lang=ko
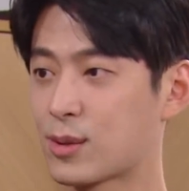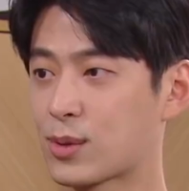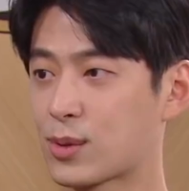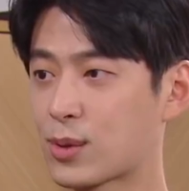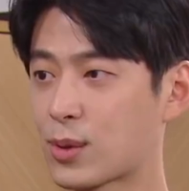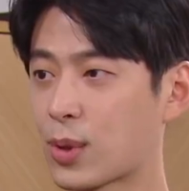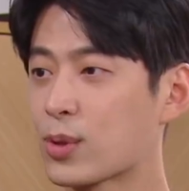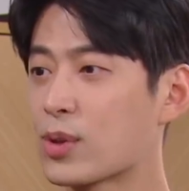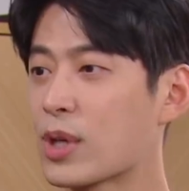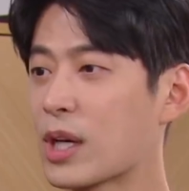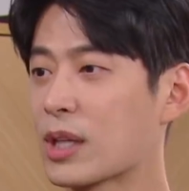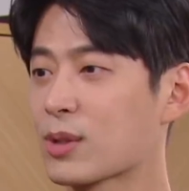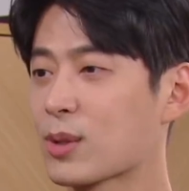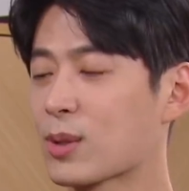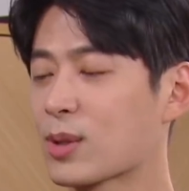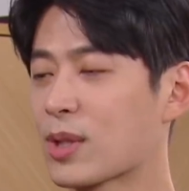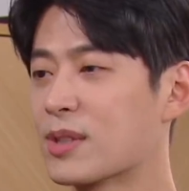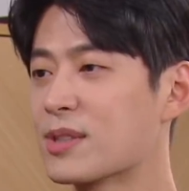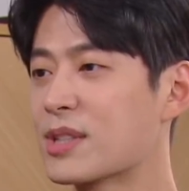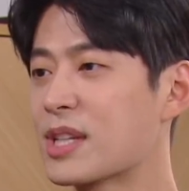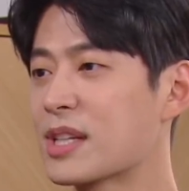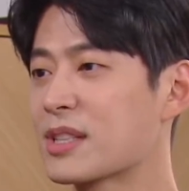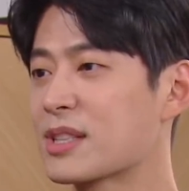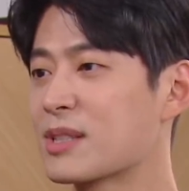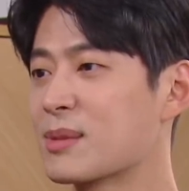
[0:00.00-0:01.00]
초등학교
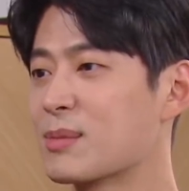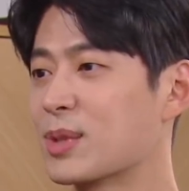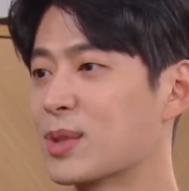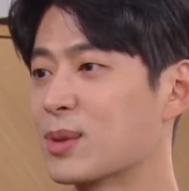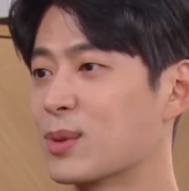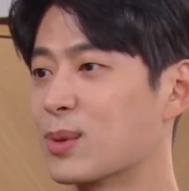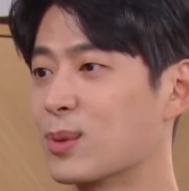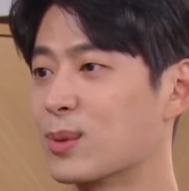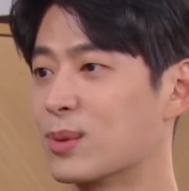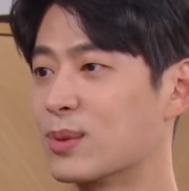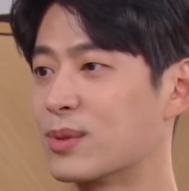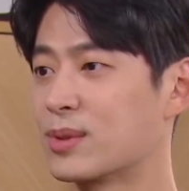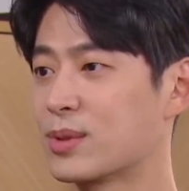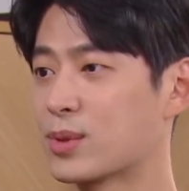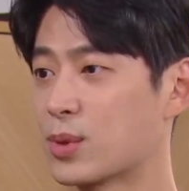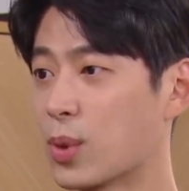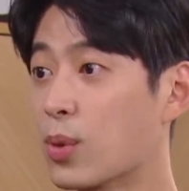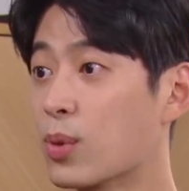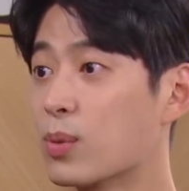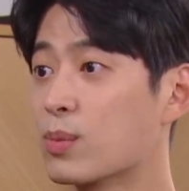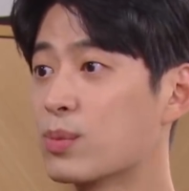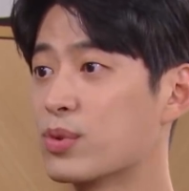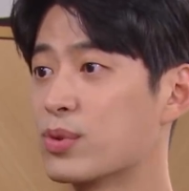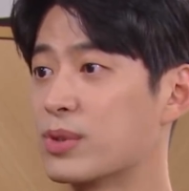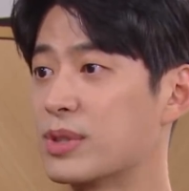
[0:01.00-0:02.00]
선생님이고
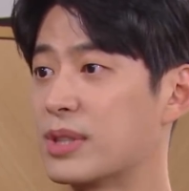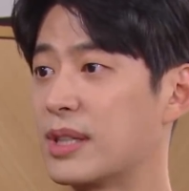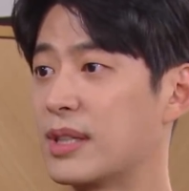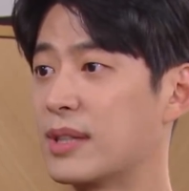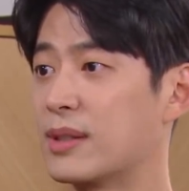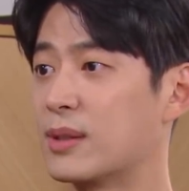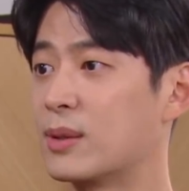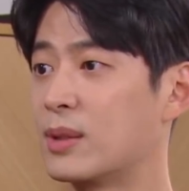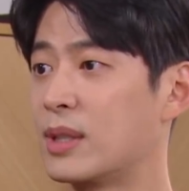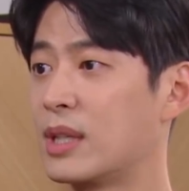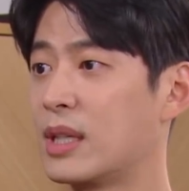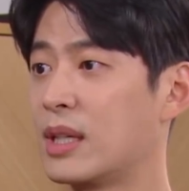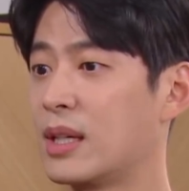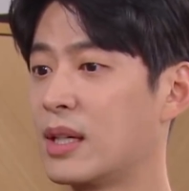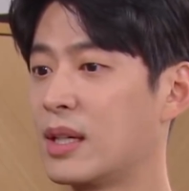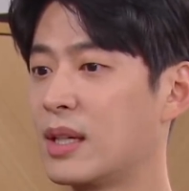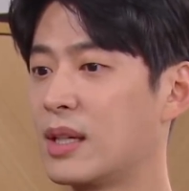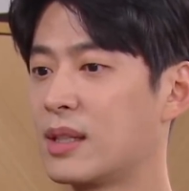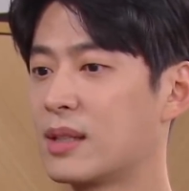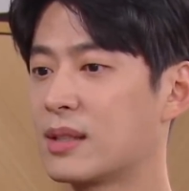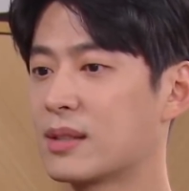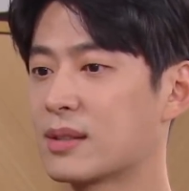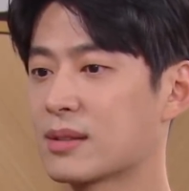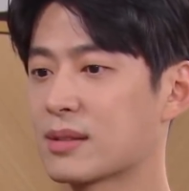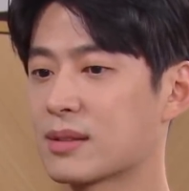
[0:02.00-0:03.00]
좋은 분이래요.
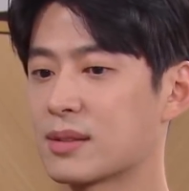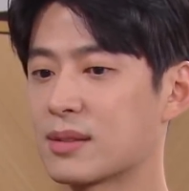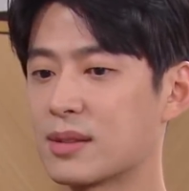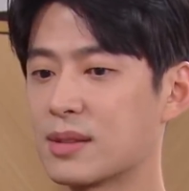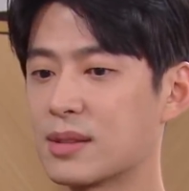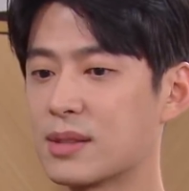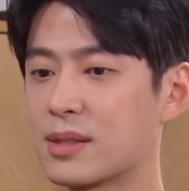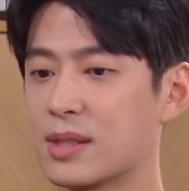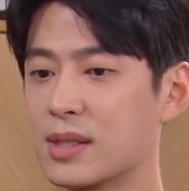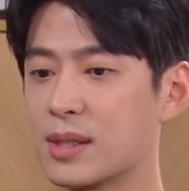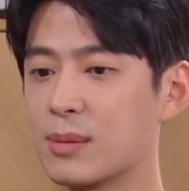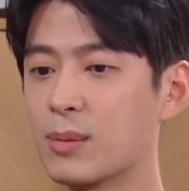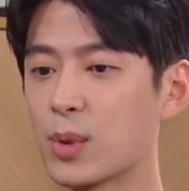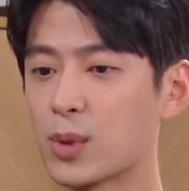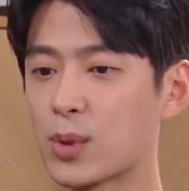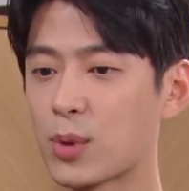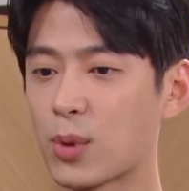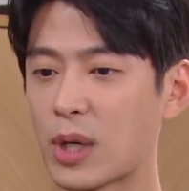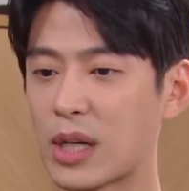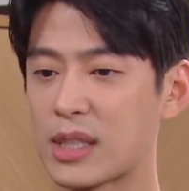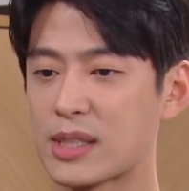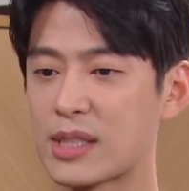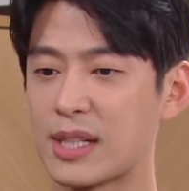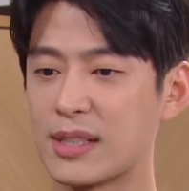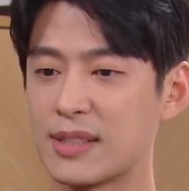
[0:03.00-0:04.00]
이제 이모
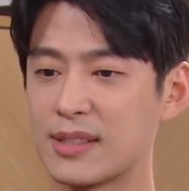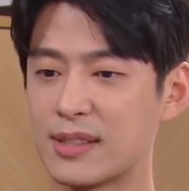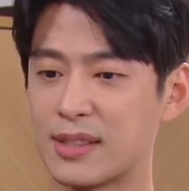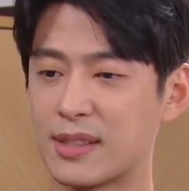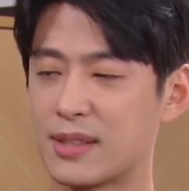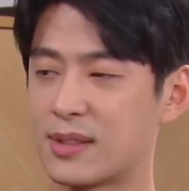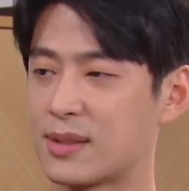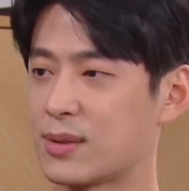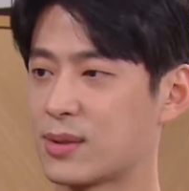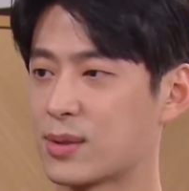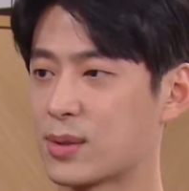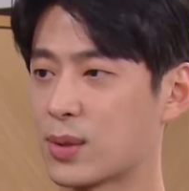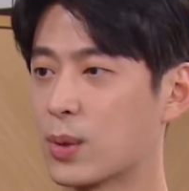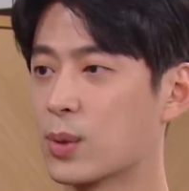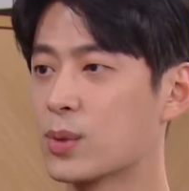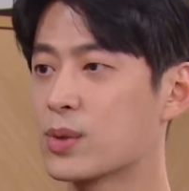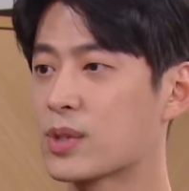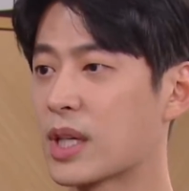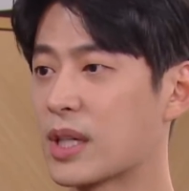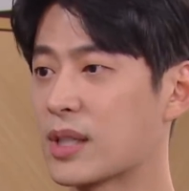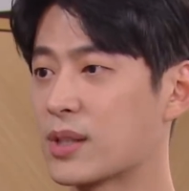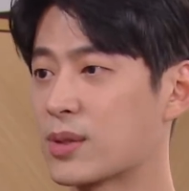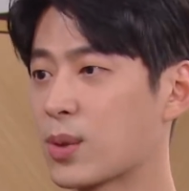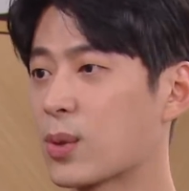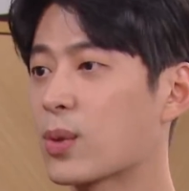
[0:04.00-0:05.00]
조카 사이인데 좋은
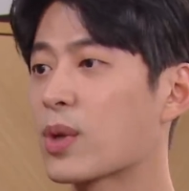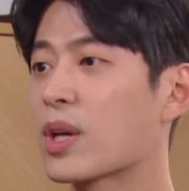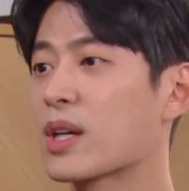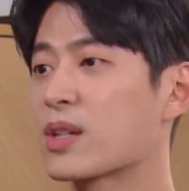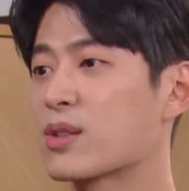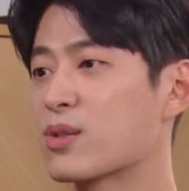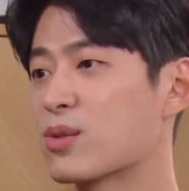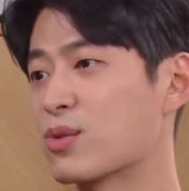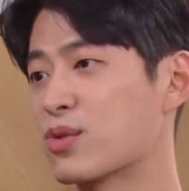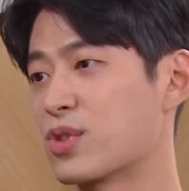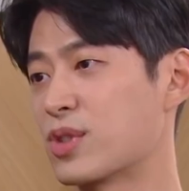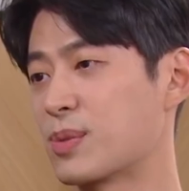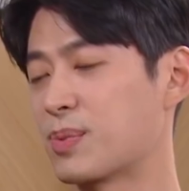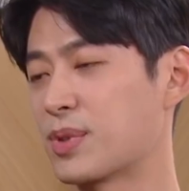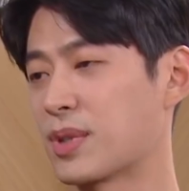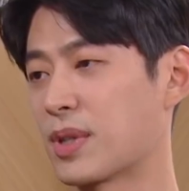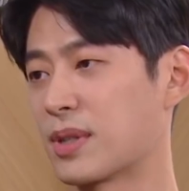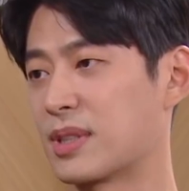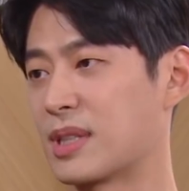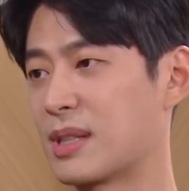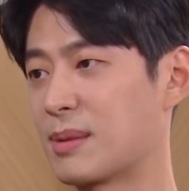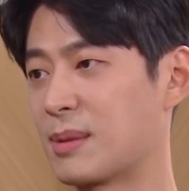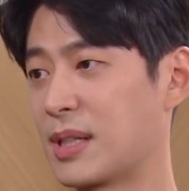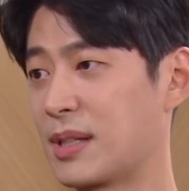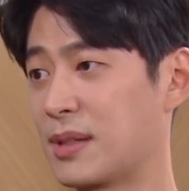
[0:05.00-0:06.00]
자리 소개해주고
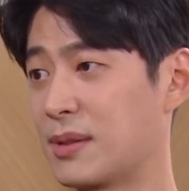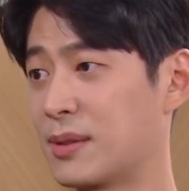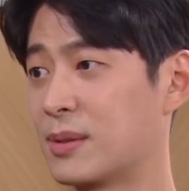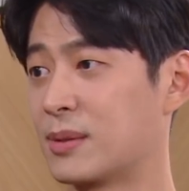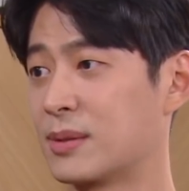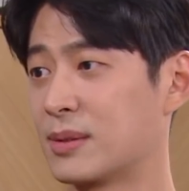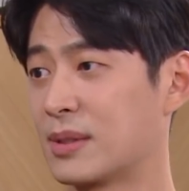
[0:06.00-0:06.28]
싶으셨나 봐요.